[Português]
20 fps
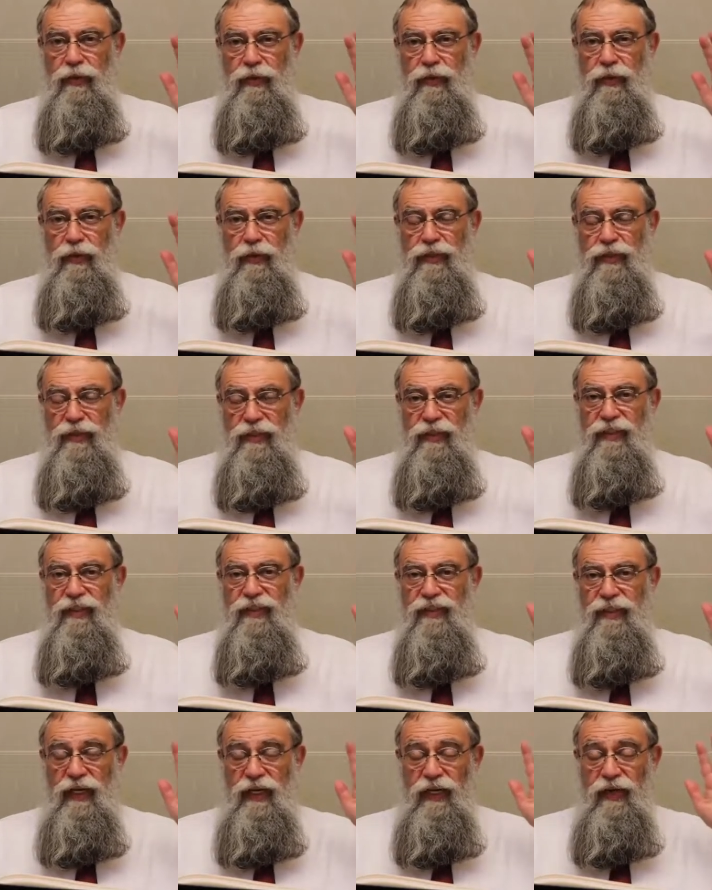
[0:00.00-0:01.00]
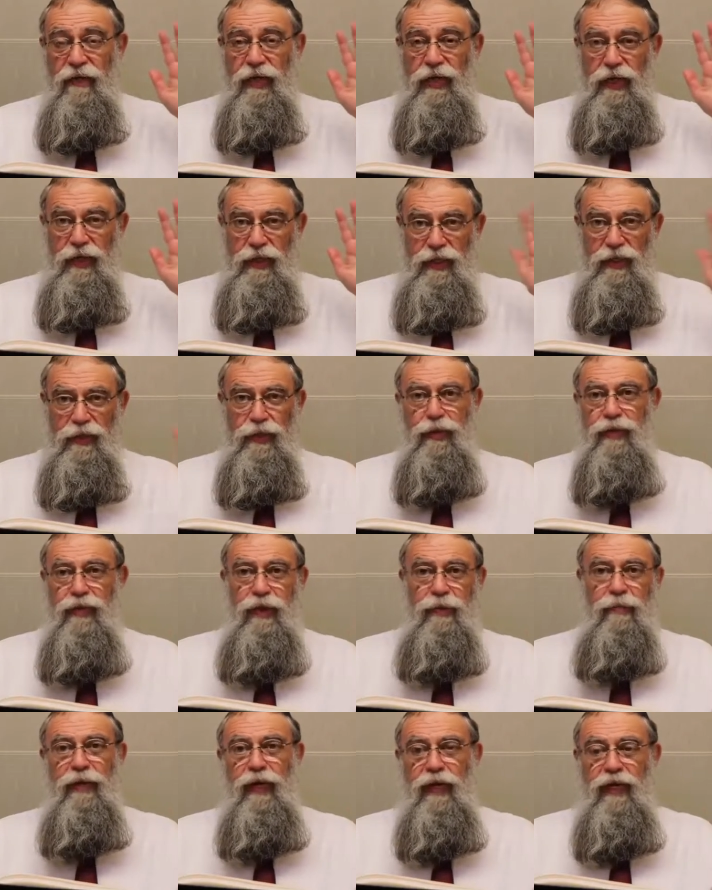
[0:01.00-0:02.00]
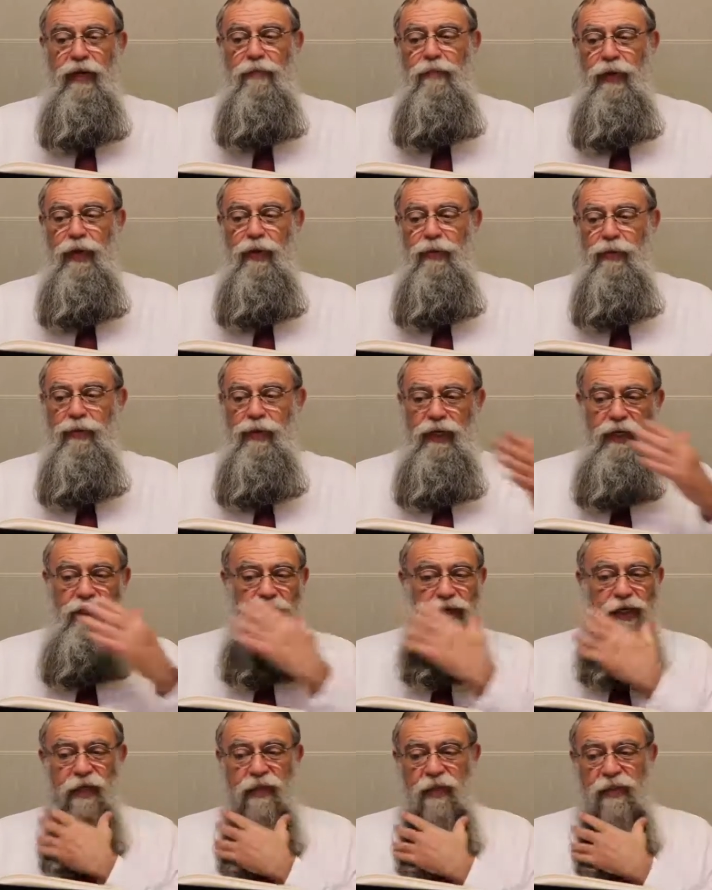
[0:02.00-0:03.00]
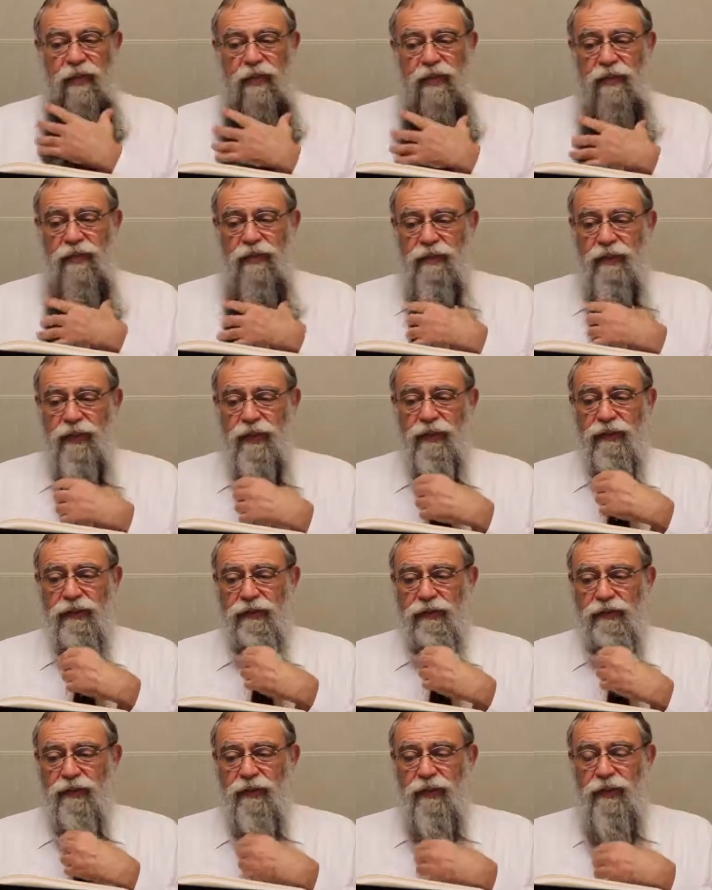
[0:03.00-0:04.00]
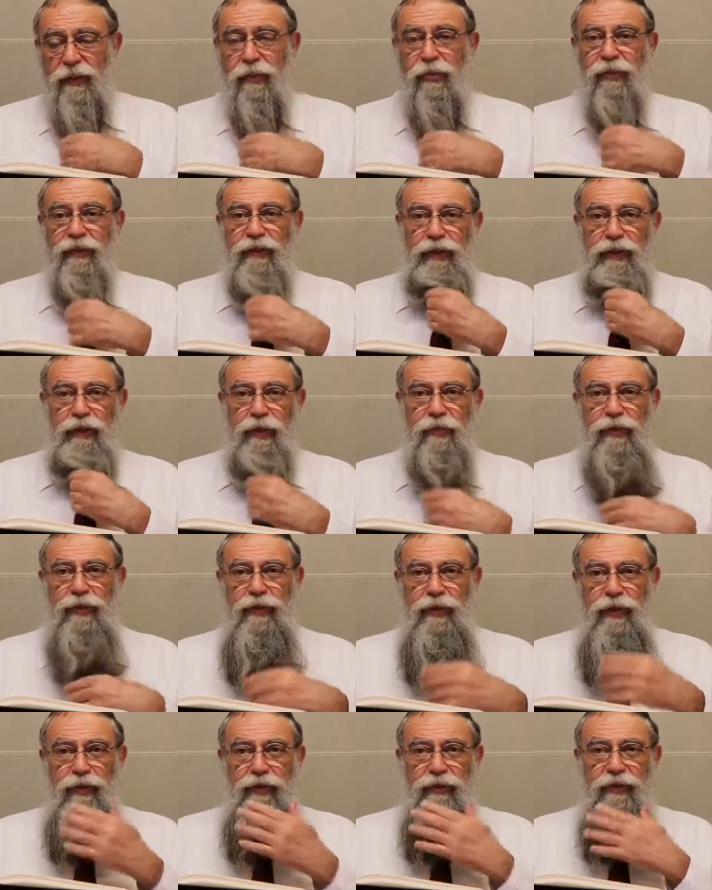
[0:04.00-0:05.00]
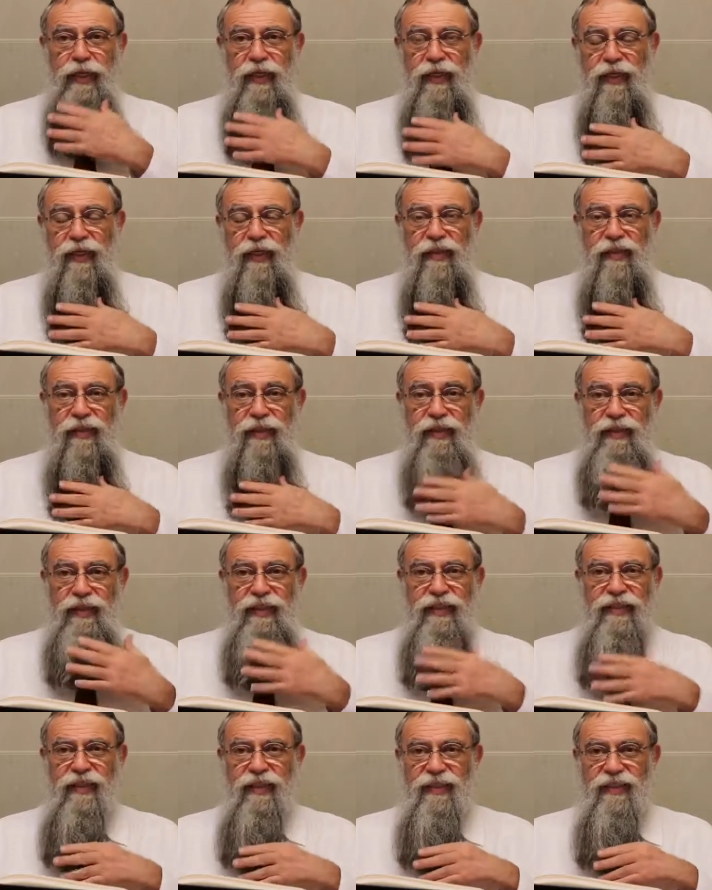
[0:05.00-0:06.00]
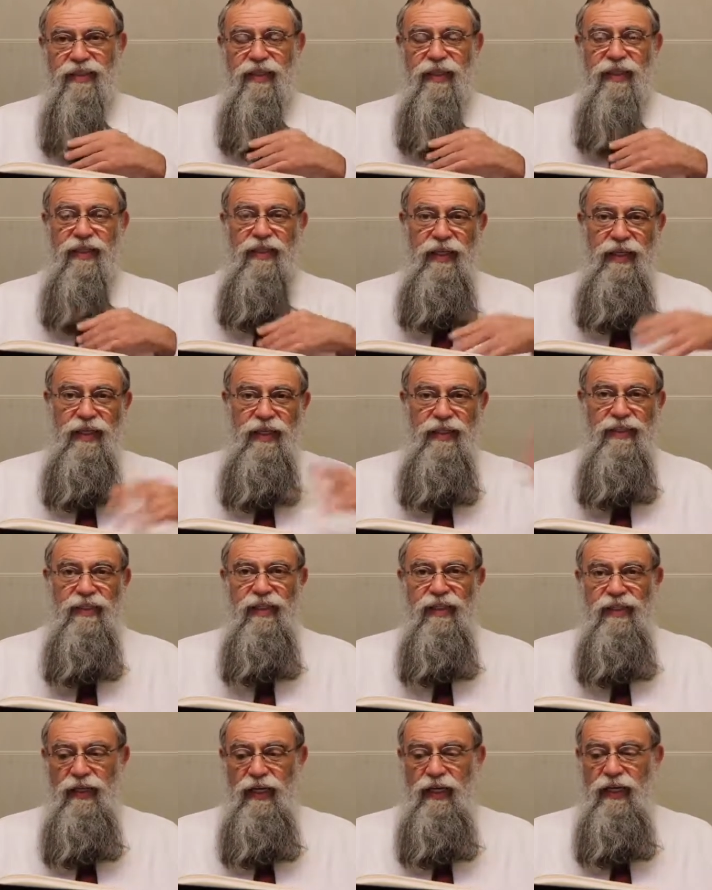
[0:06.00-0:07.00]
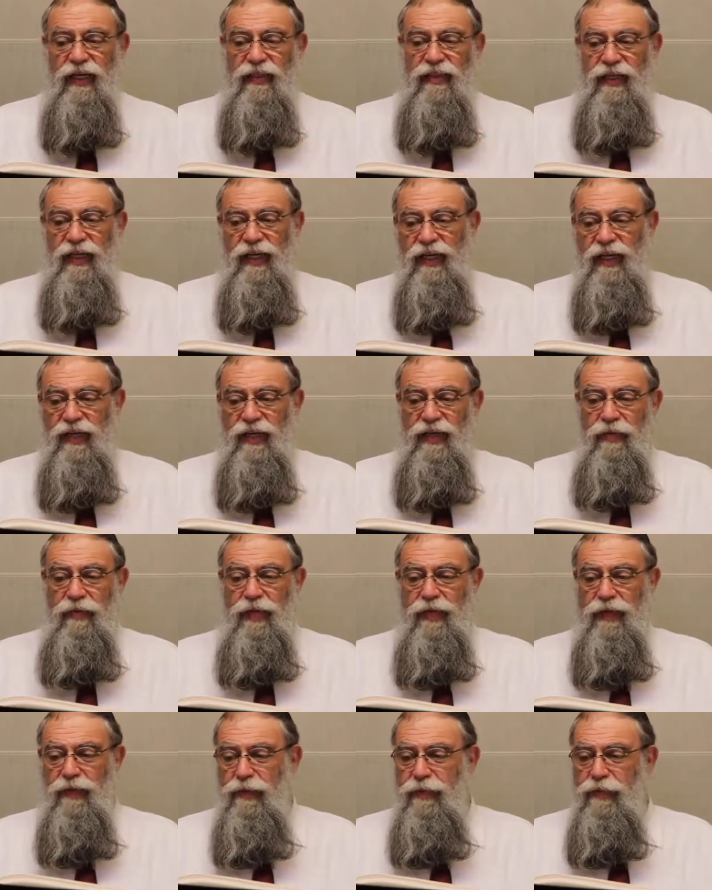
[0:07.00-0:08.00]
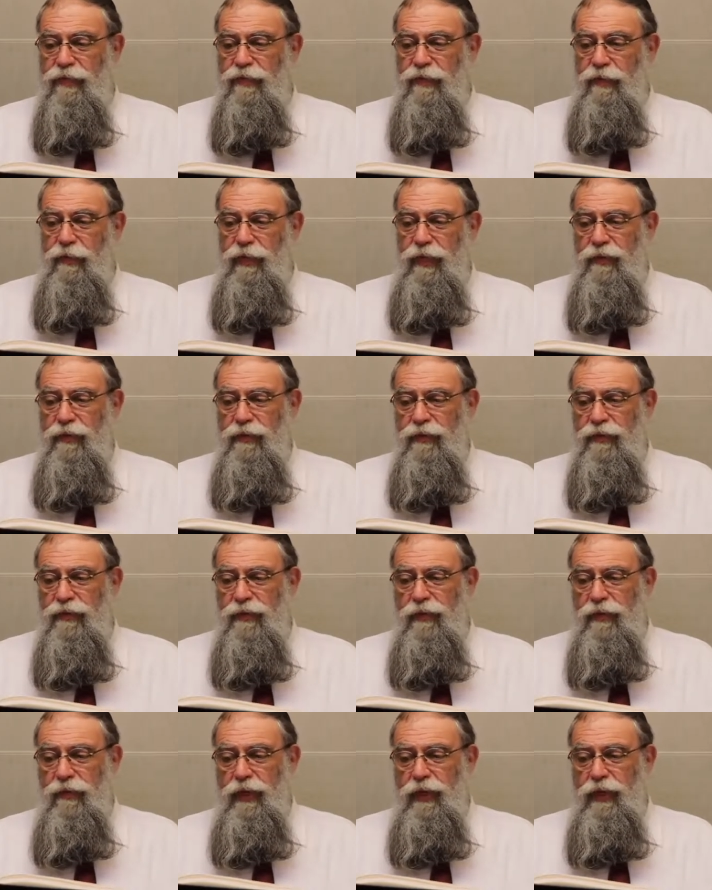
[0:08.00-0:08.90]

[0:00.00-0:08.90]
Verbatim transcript: conscientizar que isso também é para o bem, não? Né? E, portanto, a pessoa não tem que se entristecer, tem que aceitar até alegremente os sofrimentos.